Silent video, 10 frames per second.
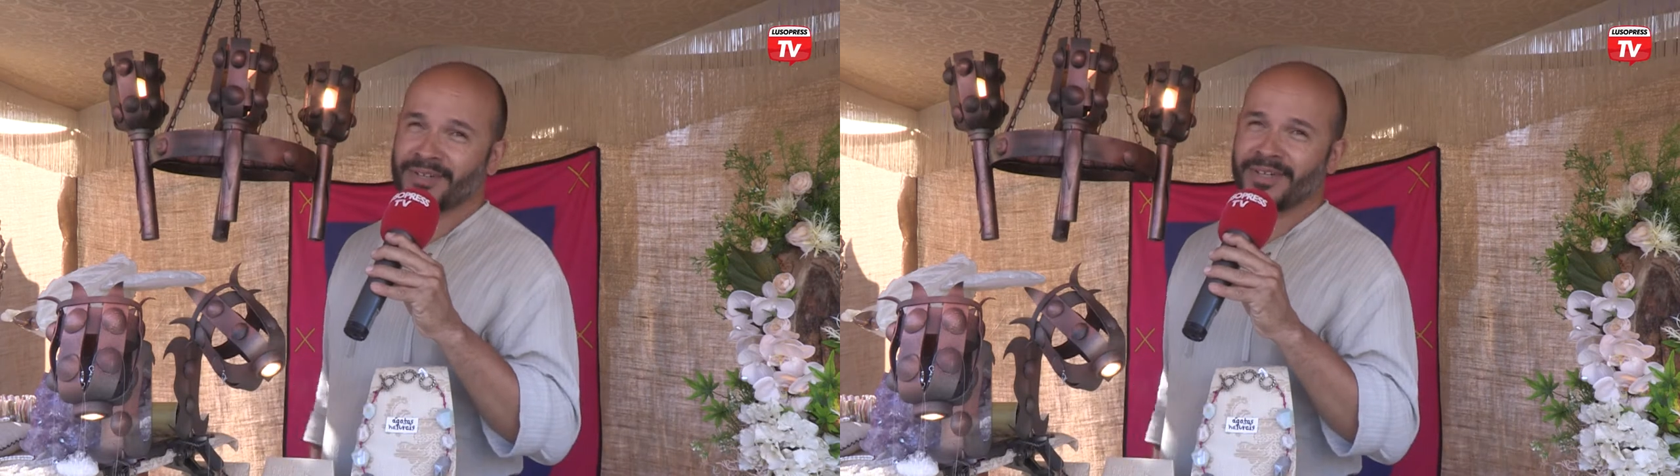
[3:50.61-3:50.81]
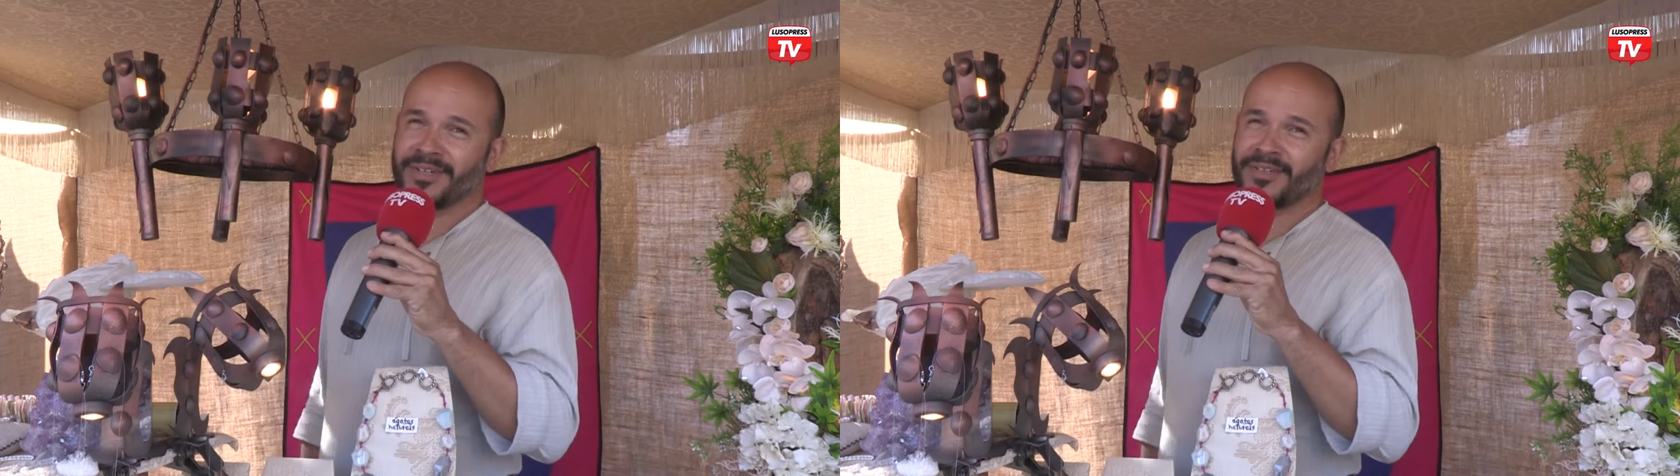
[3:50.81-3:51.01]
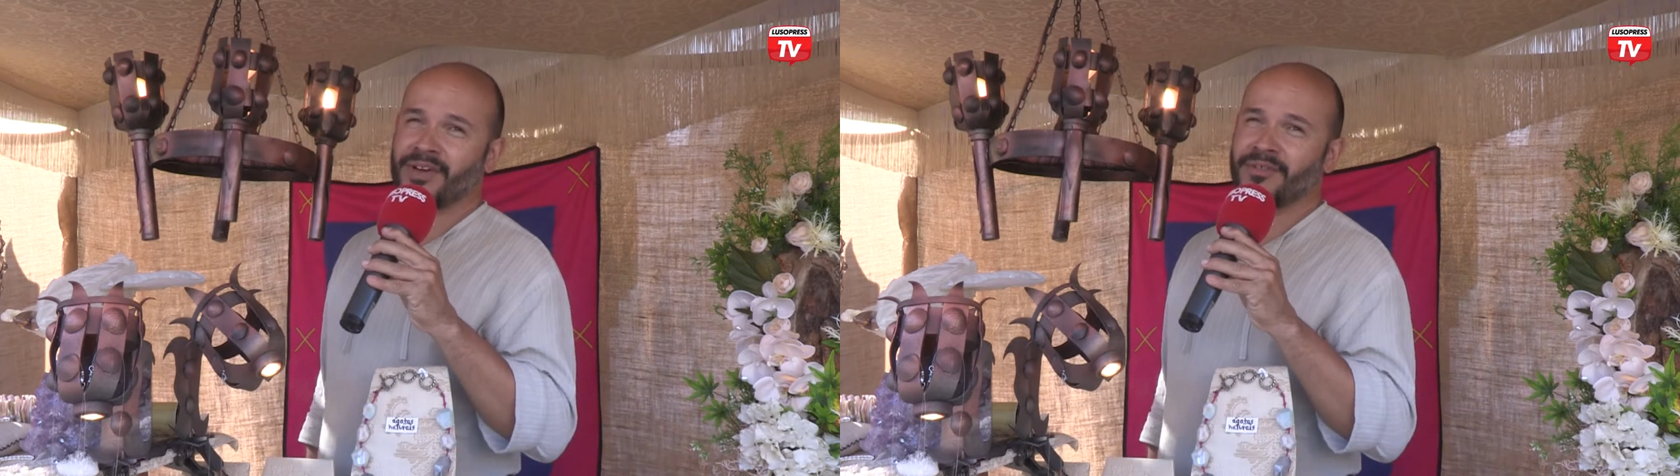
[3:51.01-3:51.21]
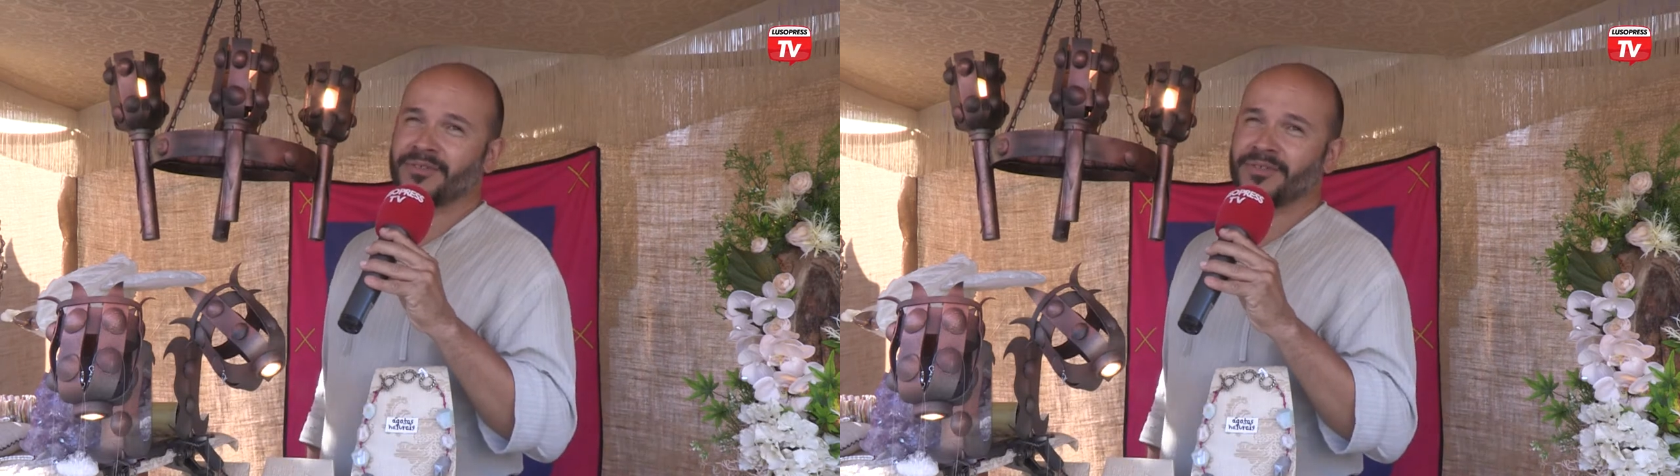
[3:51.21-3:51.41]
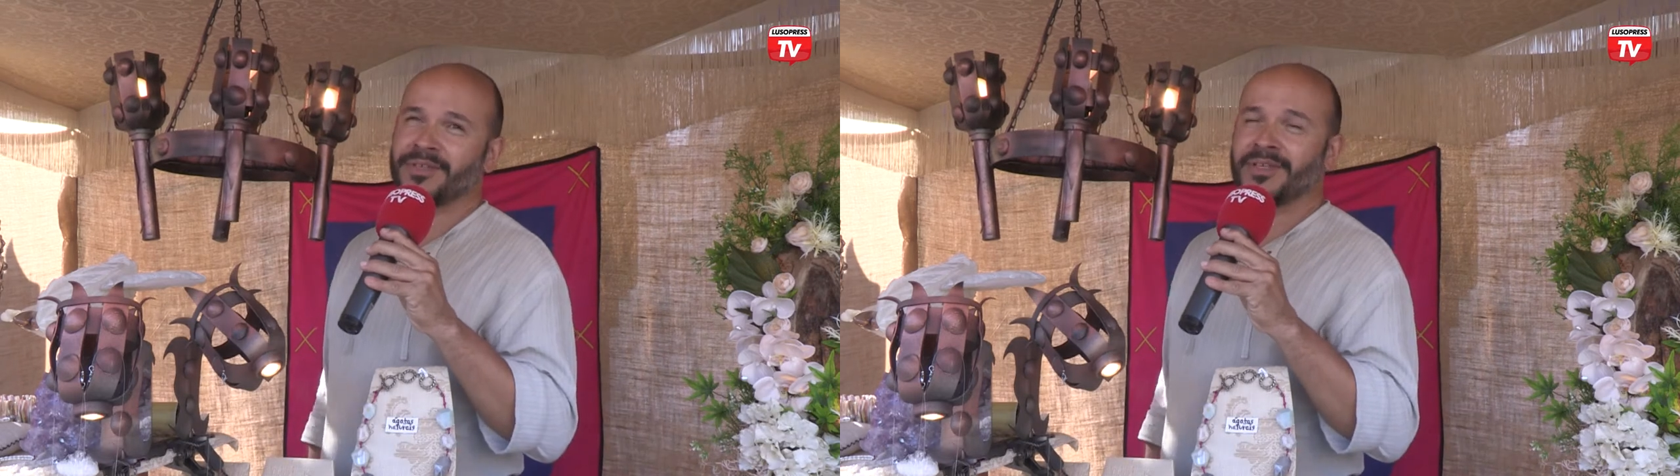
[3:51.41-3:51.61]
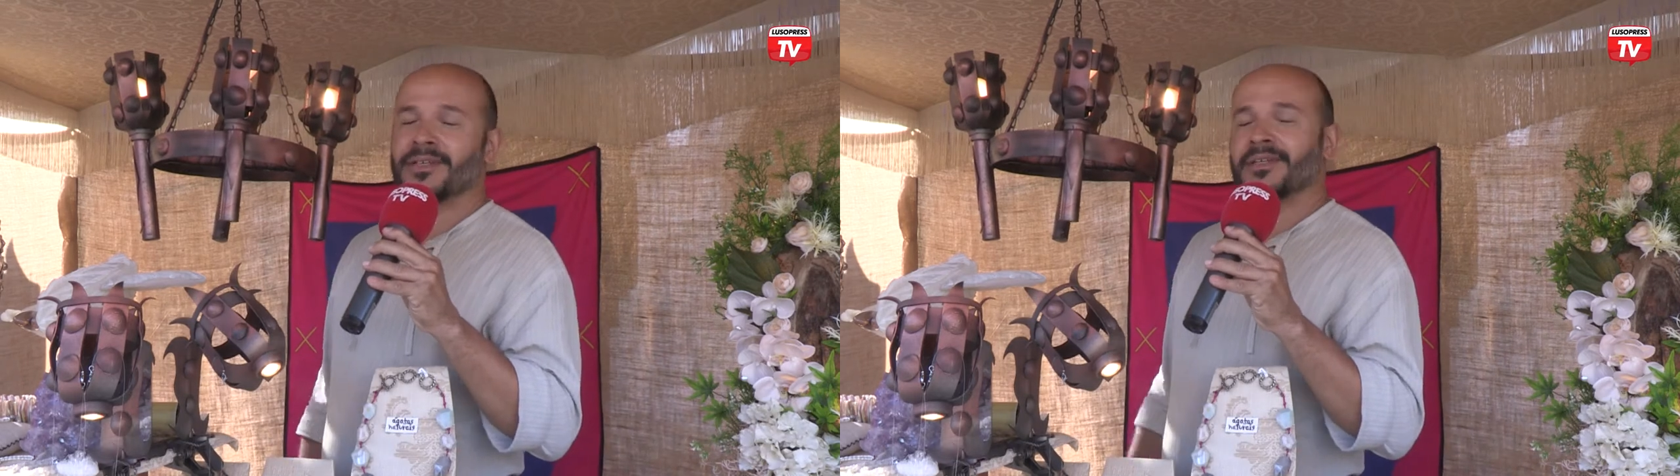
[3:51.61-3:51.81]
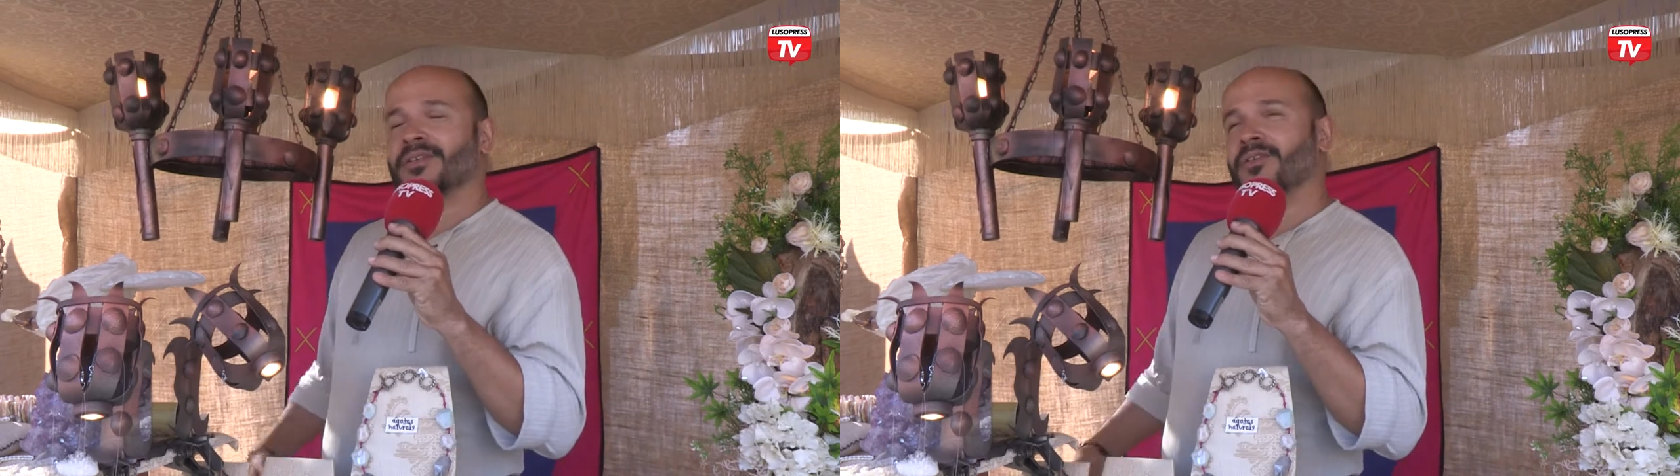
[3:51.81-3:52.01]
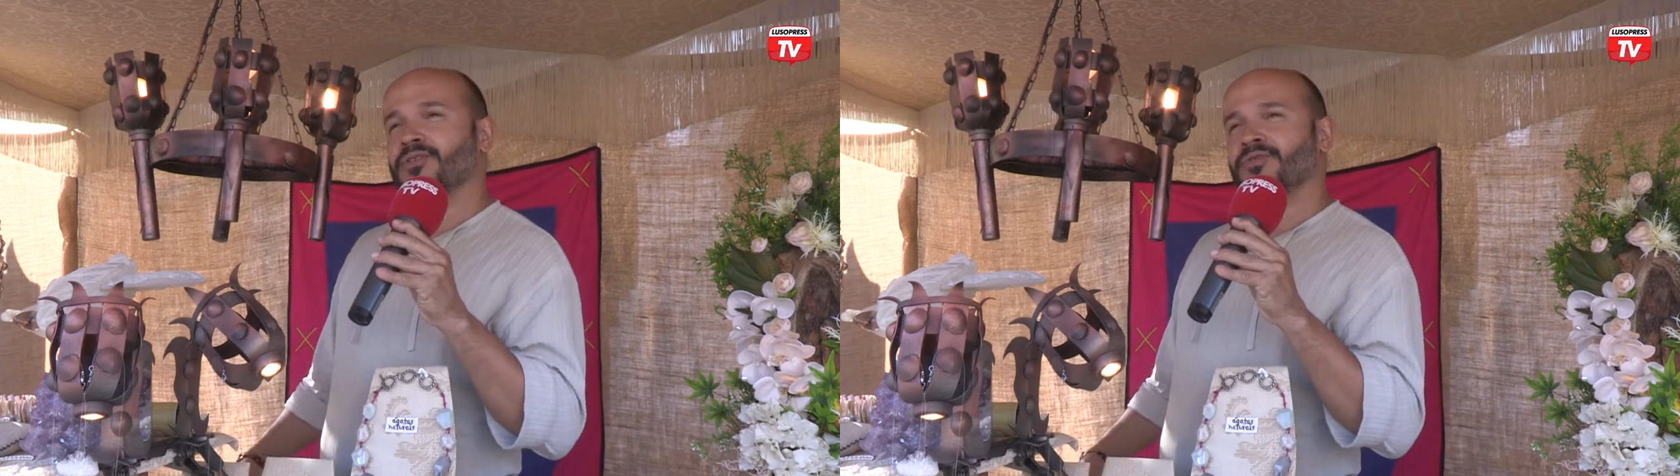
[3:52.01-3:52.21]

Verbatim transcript: é agradável nós